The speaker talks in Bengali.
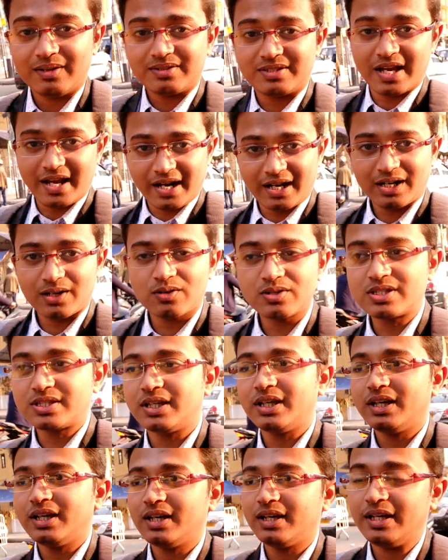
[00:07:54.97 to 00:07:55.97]
জায়গাটা
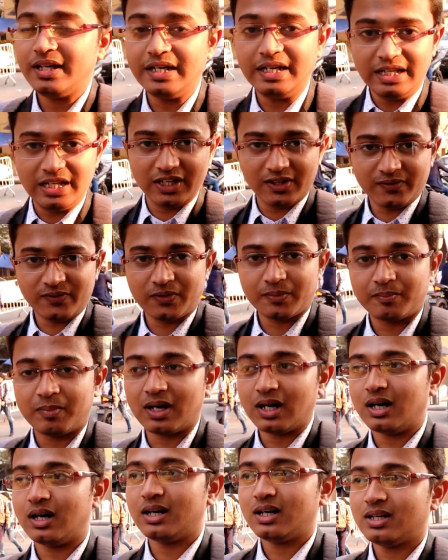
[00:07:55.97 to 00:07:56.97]
হচ্ছে ইডিএফ e
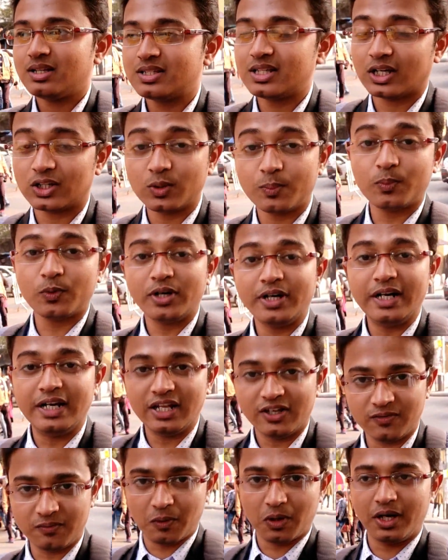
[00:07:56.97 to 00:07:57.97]
বা যাদবপুর
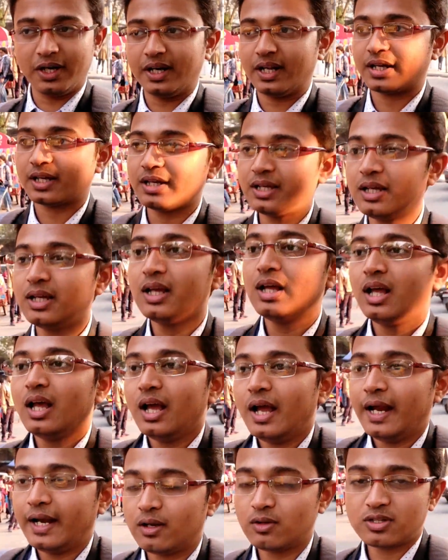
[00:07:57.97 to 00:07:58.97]
ইডিএফ e বলে এটাকে
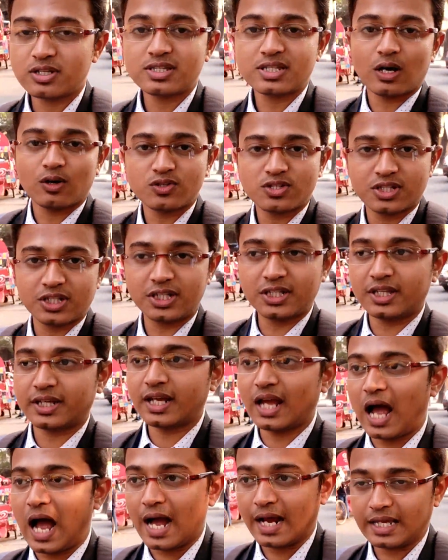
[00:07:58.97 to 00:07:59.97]
এটা হচ্ছে সাউথ সিটি
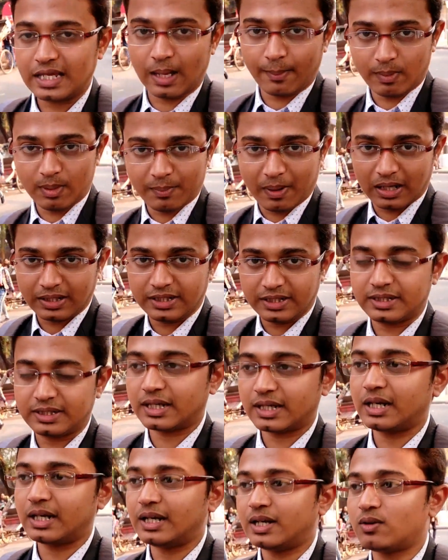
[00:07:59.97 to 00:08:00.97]
থেকে আগে আপনি বাদিক
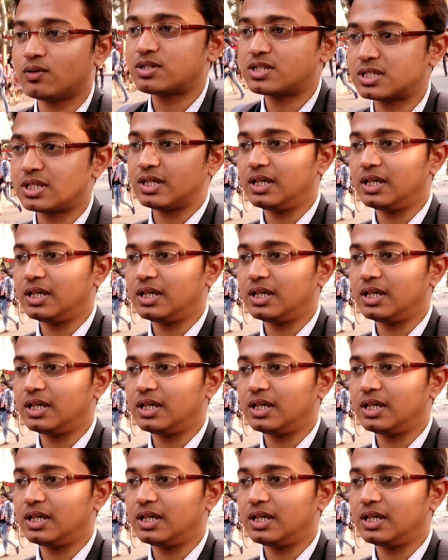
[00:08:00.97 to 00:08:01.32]
দেখলে এটা হচ্ছে